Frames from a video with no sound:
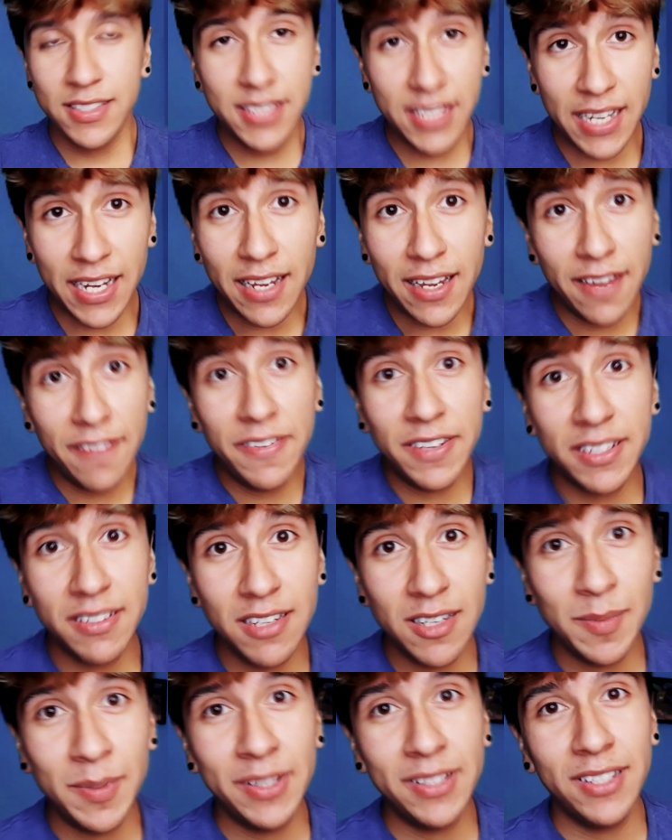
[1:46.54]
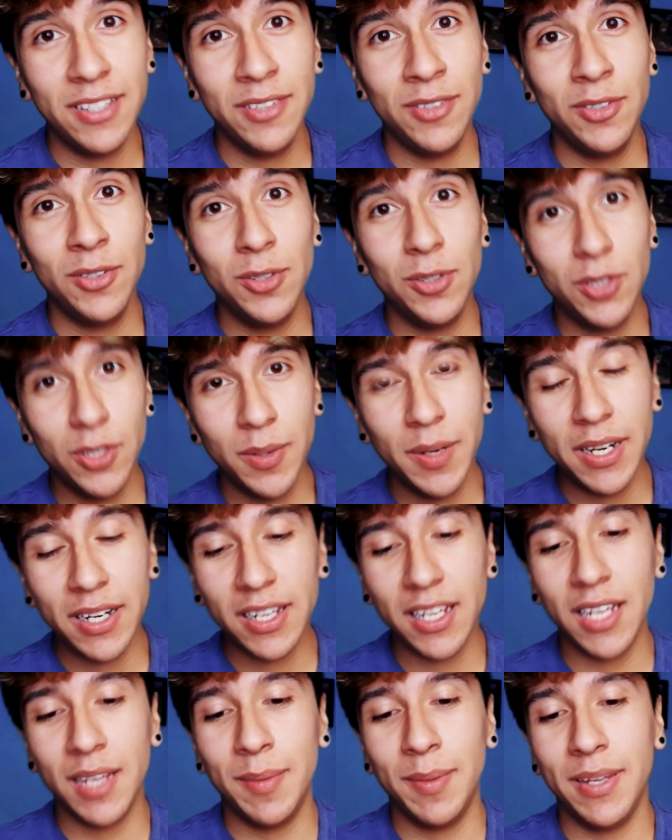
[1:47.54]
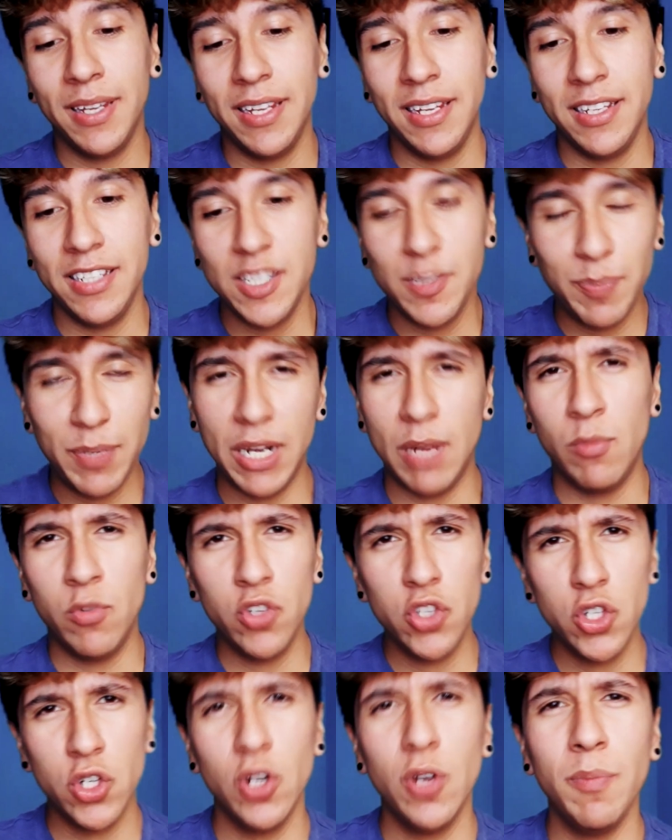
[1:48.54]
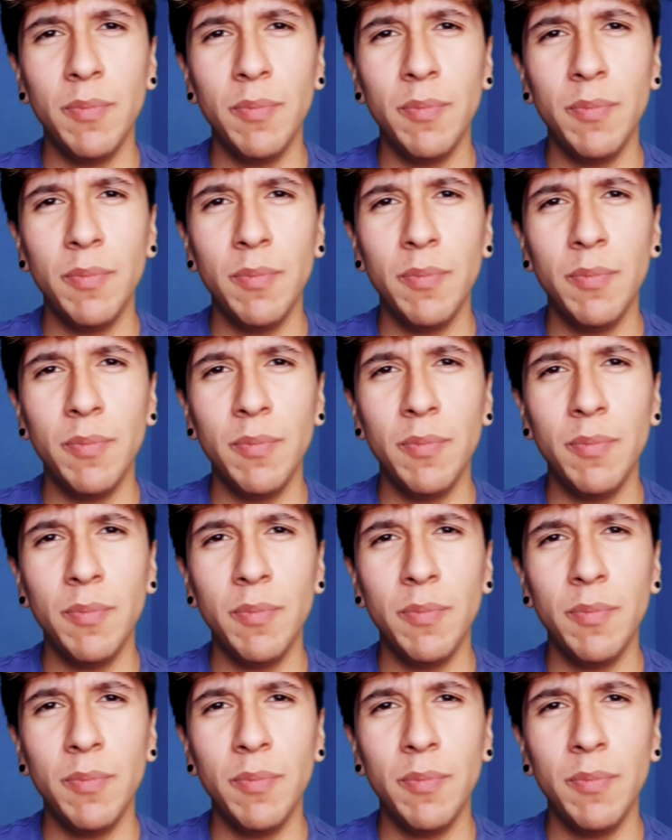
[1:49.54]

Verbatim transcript: Sí, efectivamente hay un youtuber que me inspira mucho,